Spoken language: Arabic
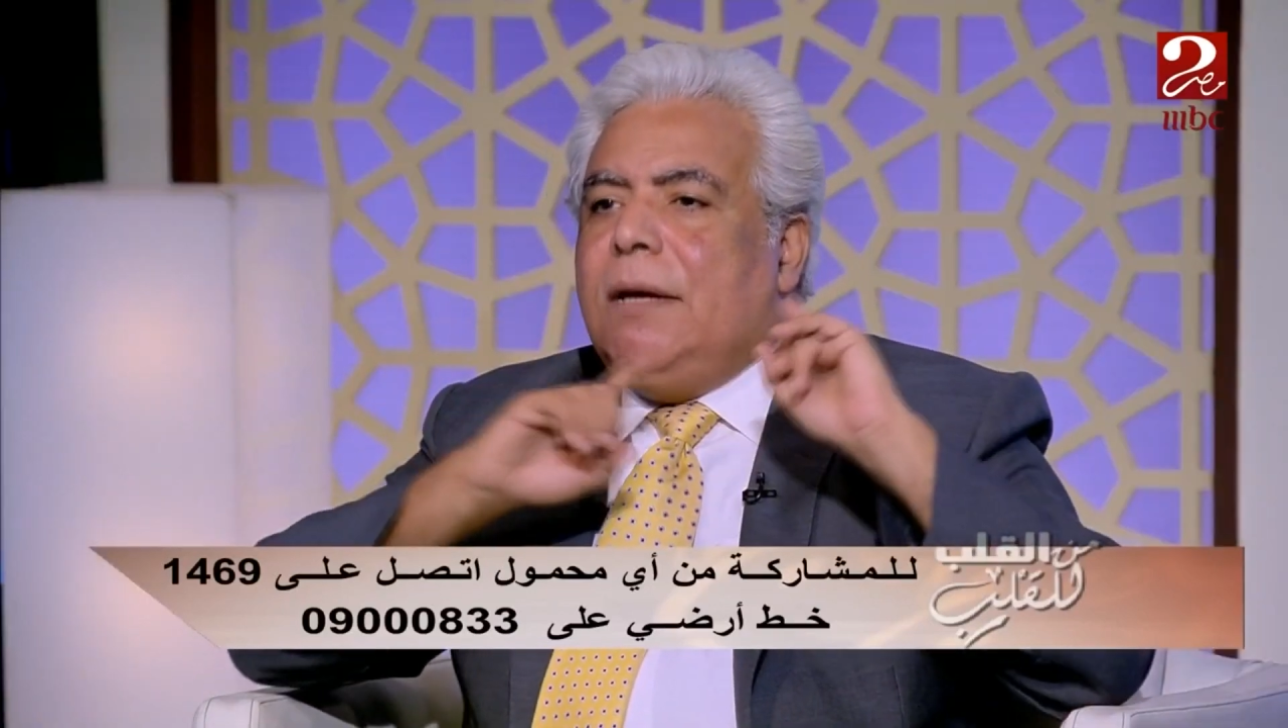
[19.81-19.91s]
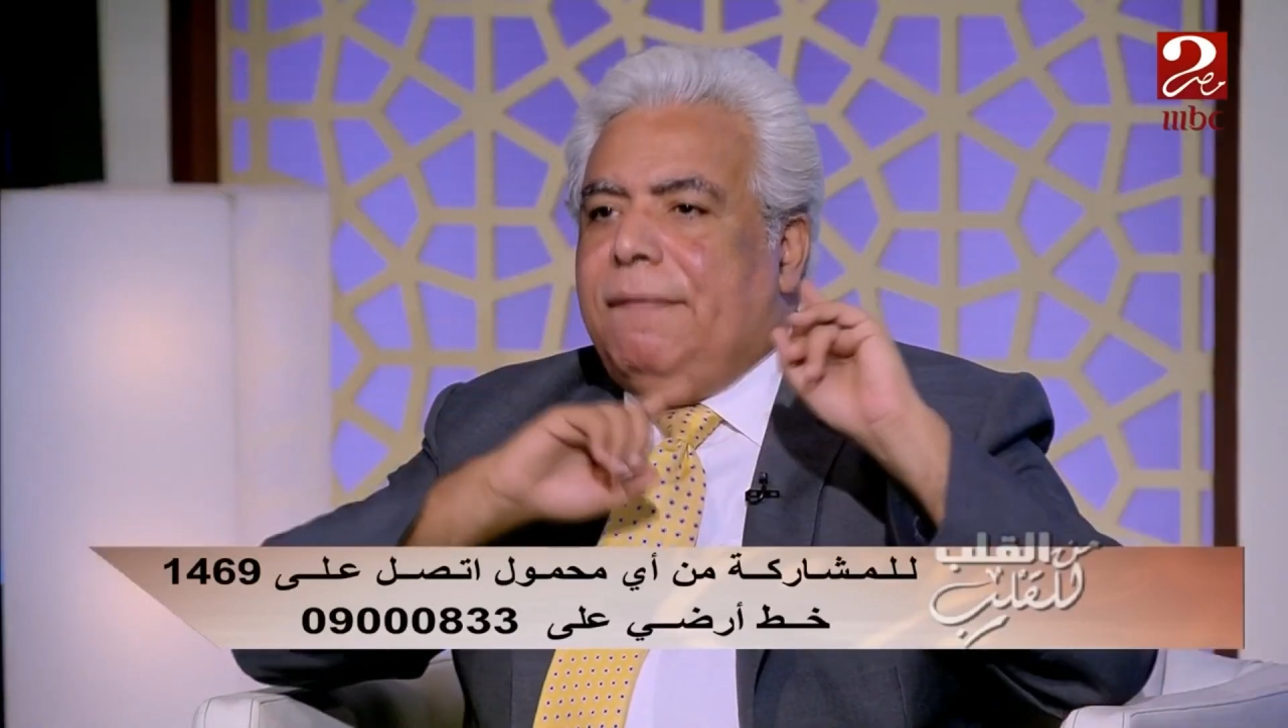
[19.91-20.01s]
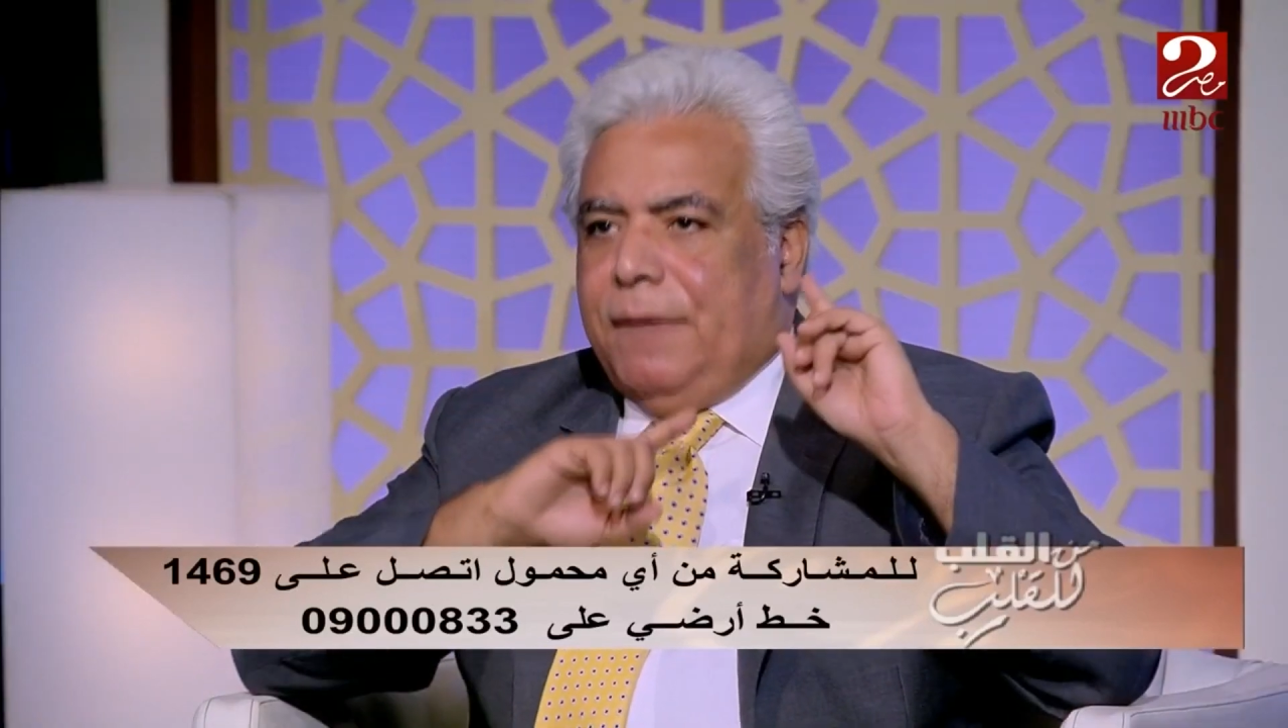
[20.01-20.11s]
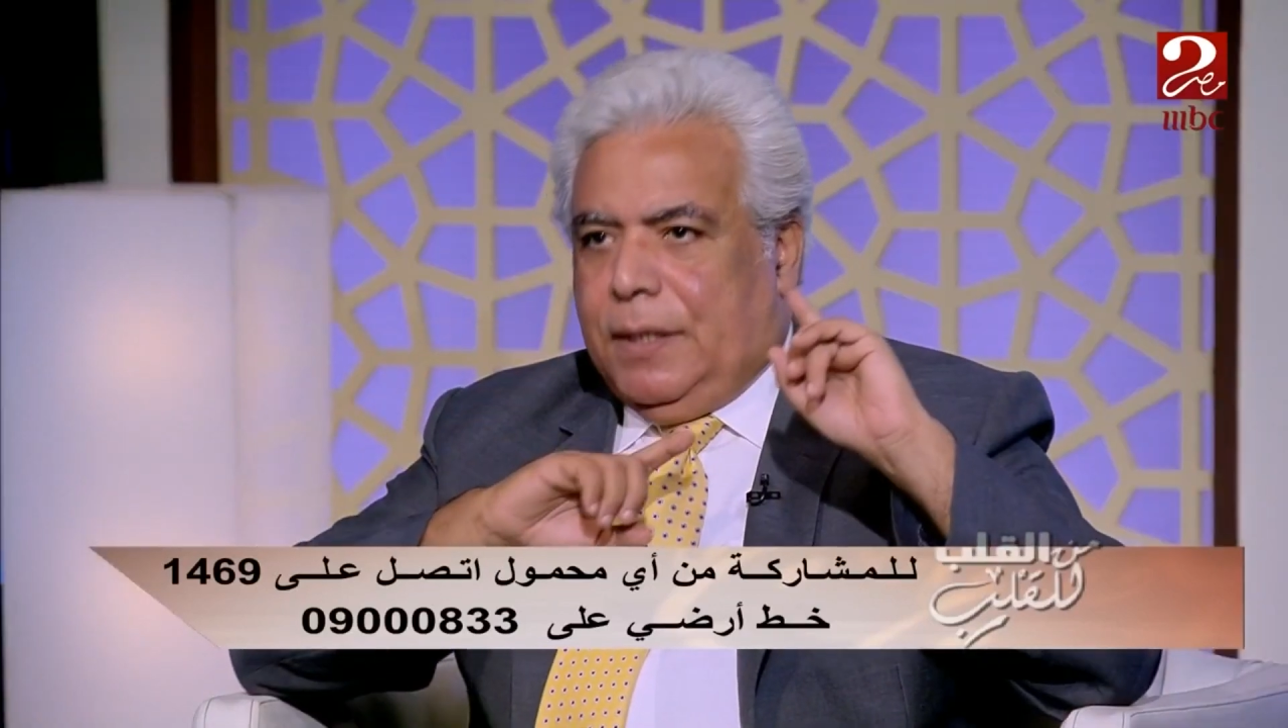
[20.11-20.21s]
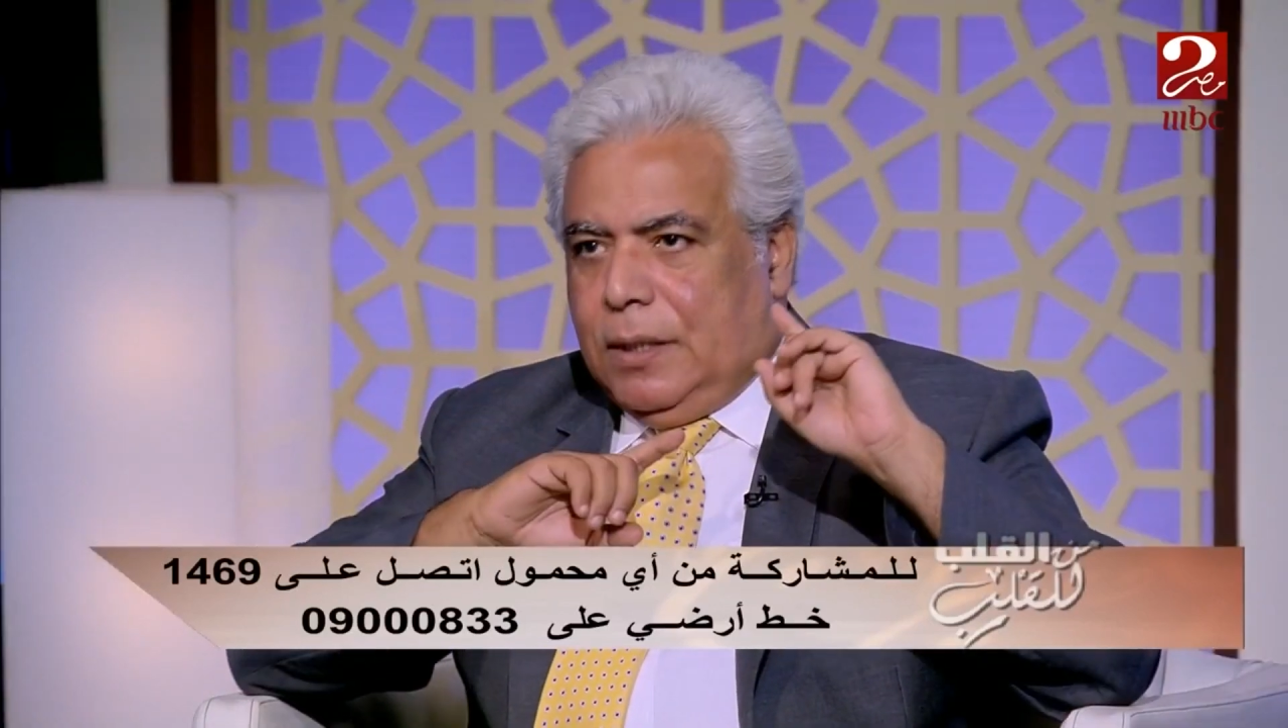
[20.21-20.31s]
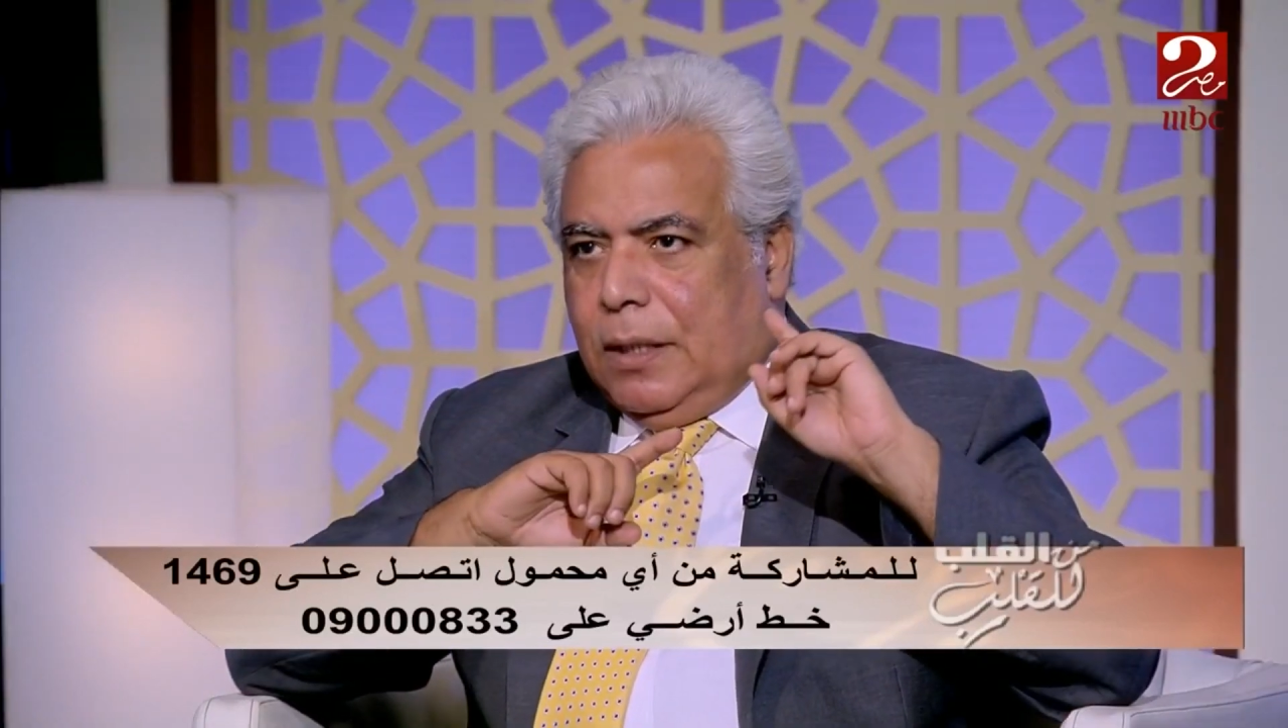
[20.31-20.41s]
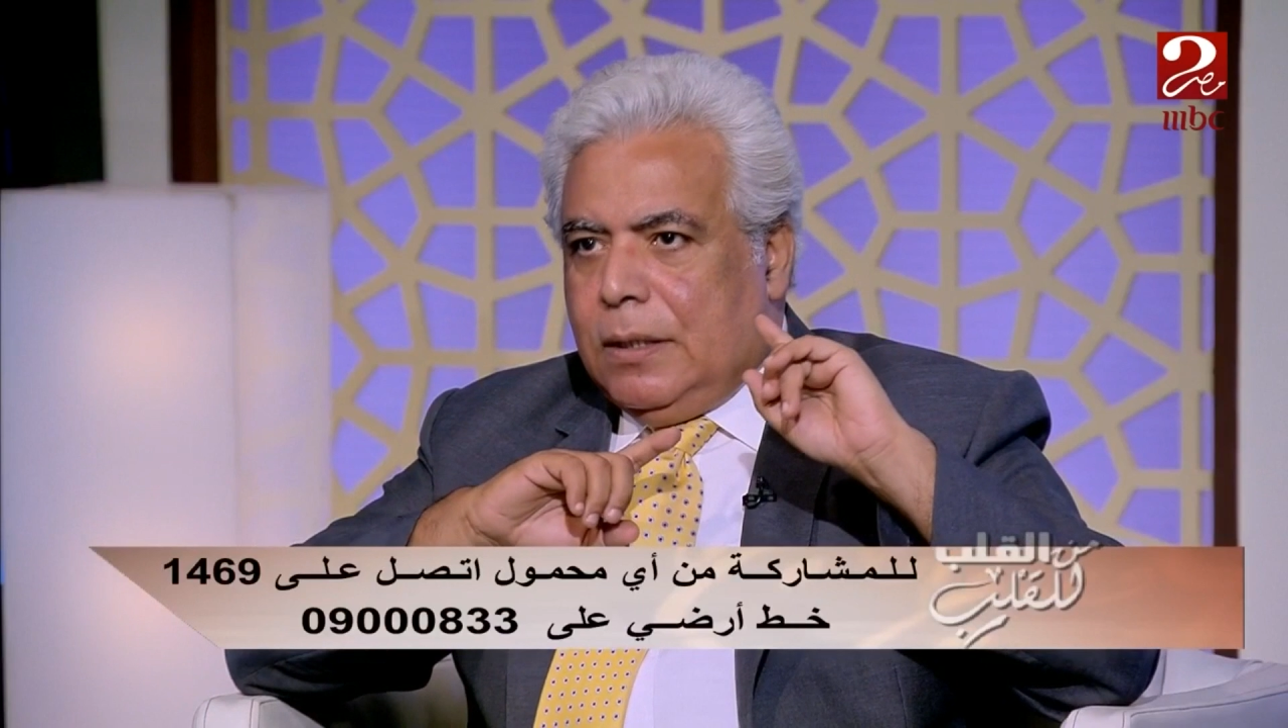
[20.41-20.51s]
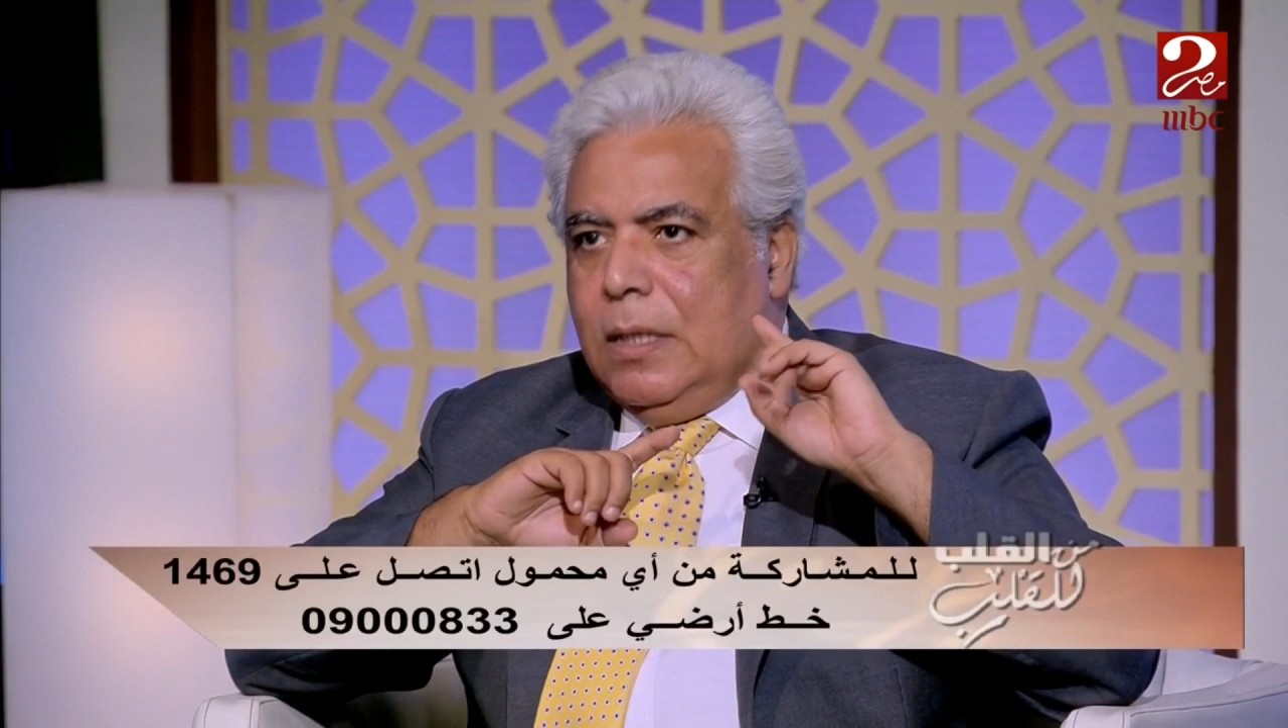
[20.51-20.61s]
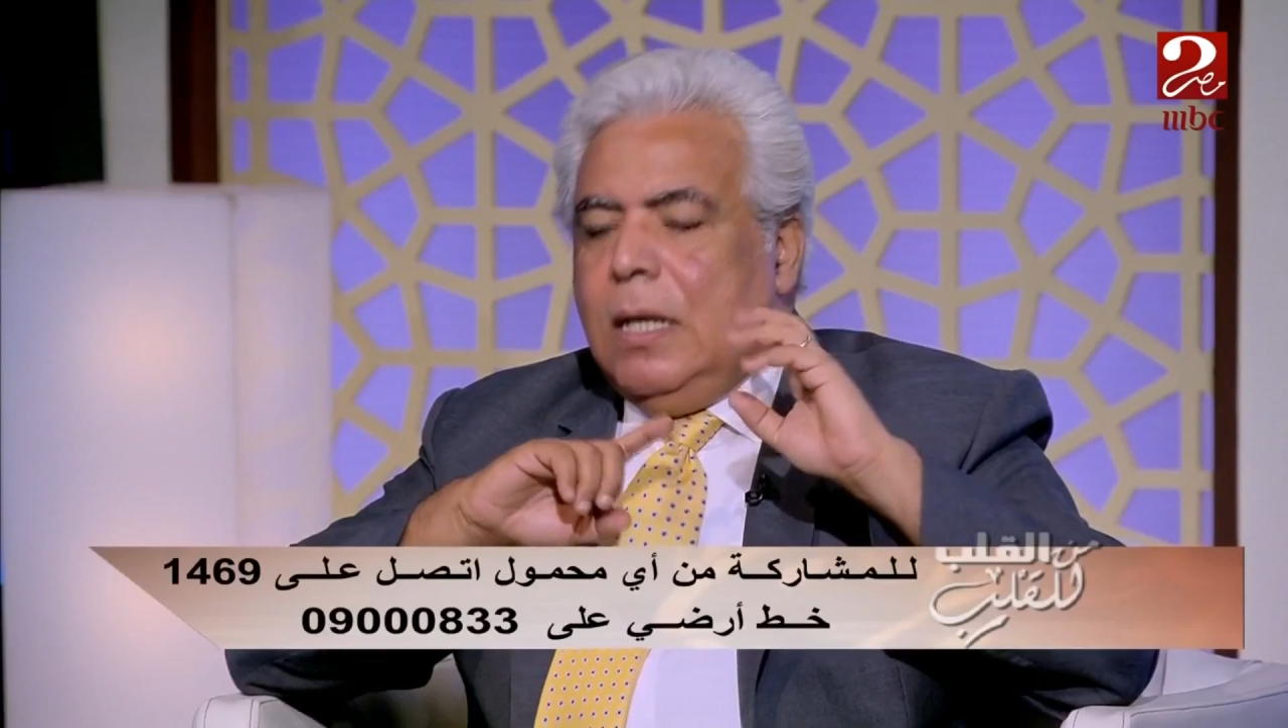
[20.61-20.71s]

الفريزر